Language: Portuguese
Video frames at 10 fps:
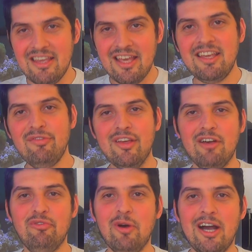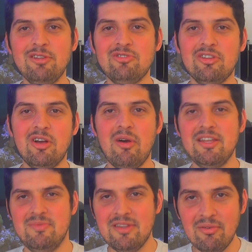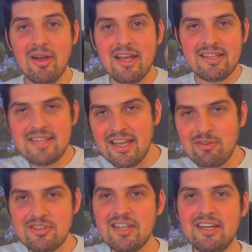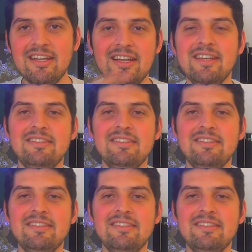E aqui fica focado só no aquarismo. Então segue nosso Instagram,